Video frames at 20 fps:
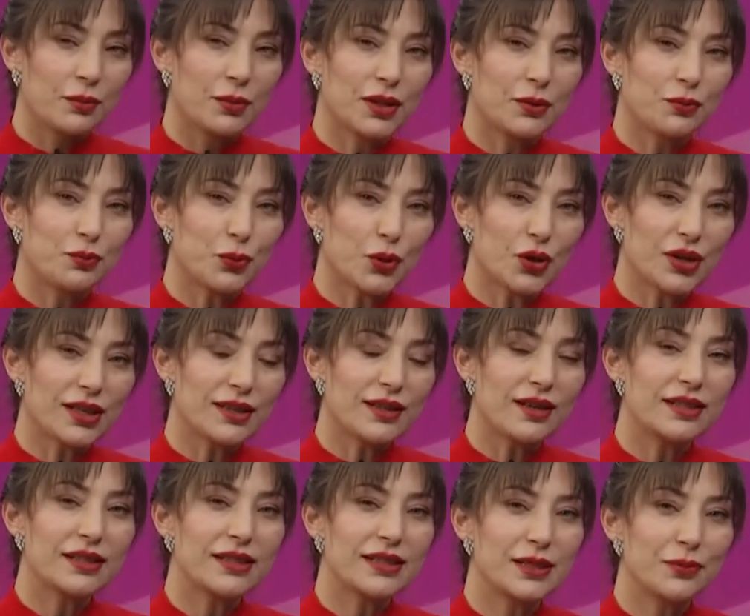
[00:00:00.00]
Bir de bu
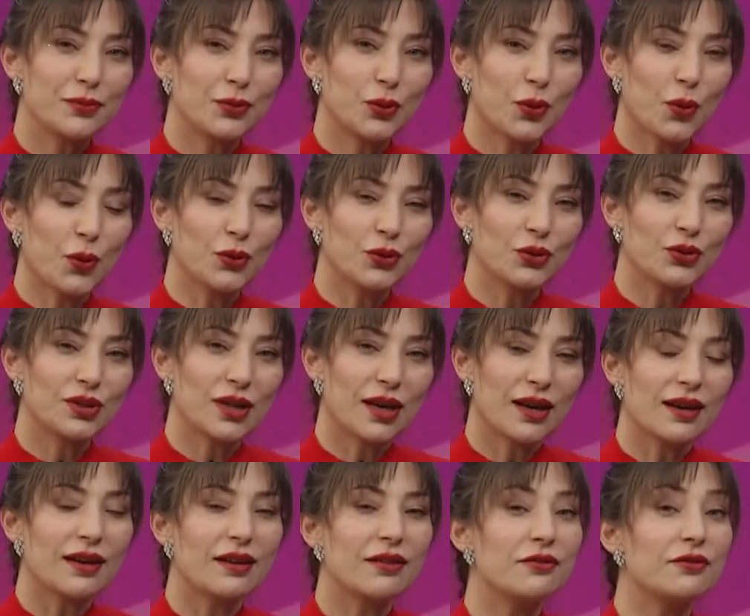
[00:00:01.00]
aralar grip
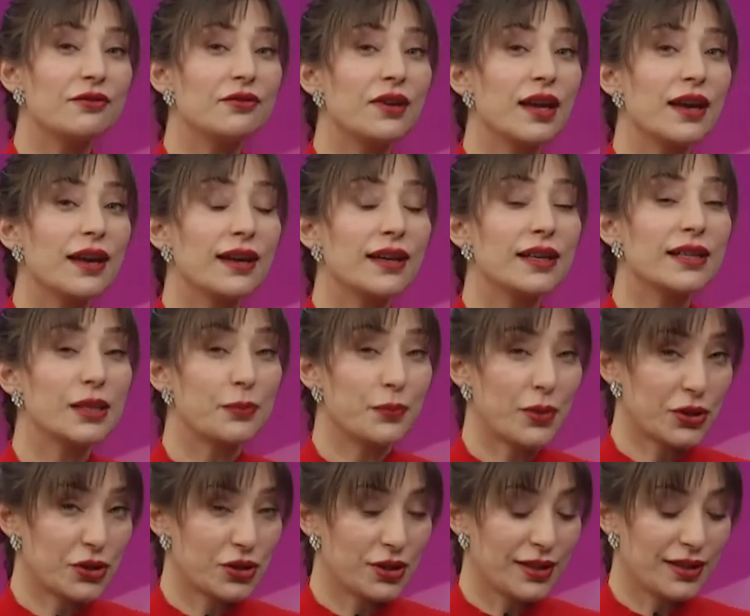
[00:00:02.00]
yoğunlukta ve grip
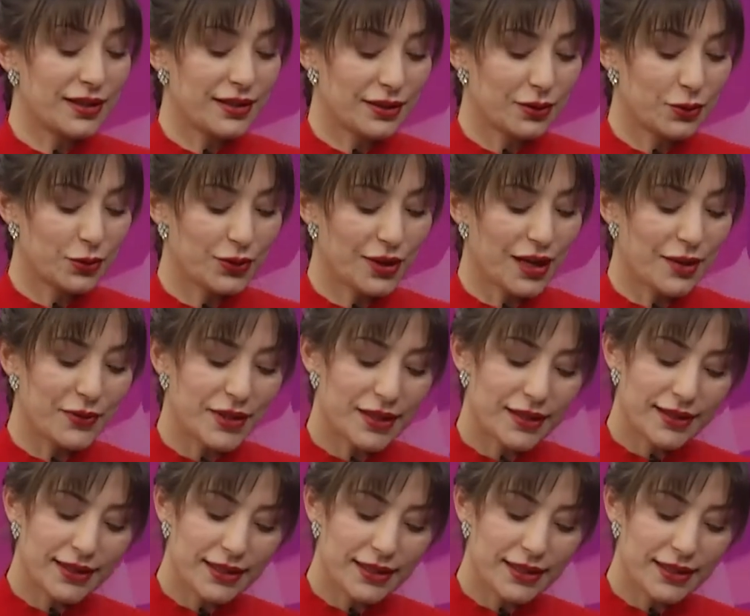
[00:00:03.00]
aşıları gündemde.